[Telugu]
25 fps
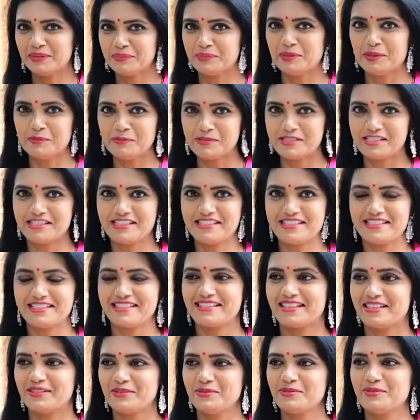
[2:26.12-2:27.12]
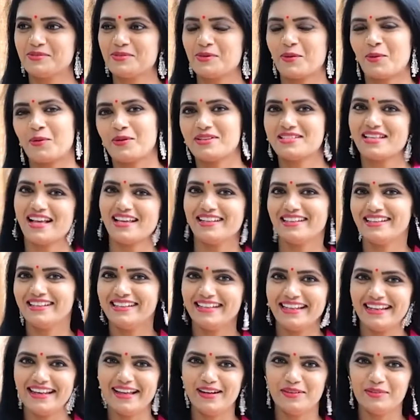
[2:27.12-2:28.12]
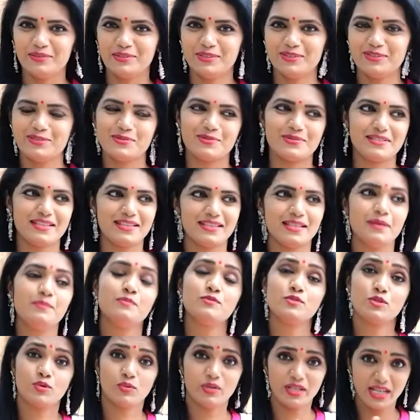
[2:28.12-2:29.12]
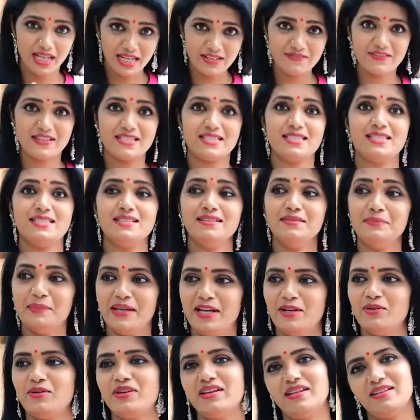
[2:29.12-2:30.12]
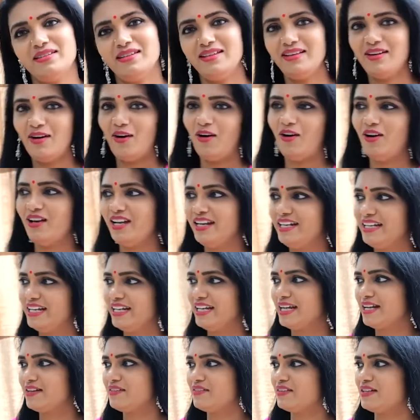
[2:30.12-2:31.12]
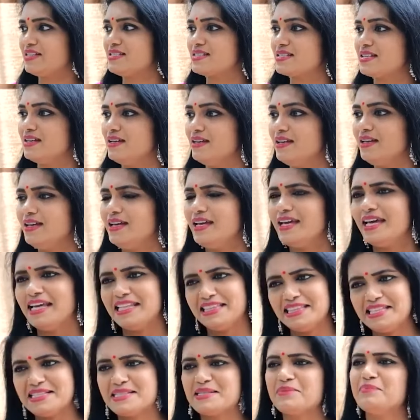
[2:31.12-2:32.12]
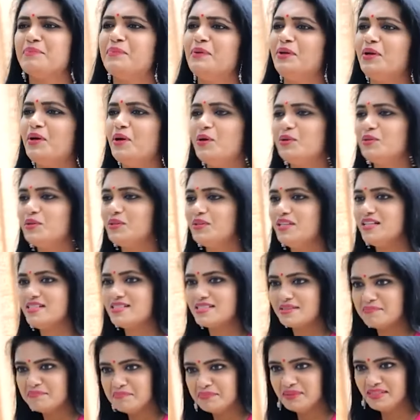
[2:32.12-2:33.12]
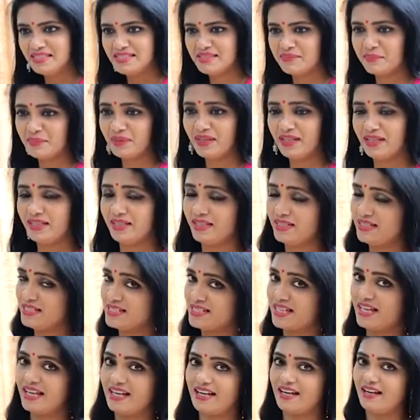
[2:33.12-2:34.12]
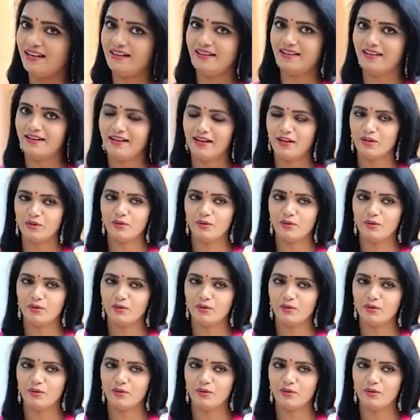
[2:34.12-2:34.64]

గారు పర్మిషన్ ఇచ్చేసారు సో ఒక్కసారి ఇల్లు ఎలా ఉందో చూసేద్దాం సో నేను ఫస్ట్ మెయిన్ ఉన్నది హాల్ అండి ఎంట్రన్స్ ఎంత సింపుల్ గా ఉందో నేను సింపుల్ సింపుల్ అని ఎన్నిసార్లు అంటున్నాను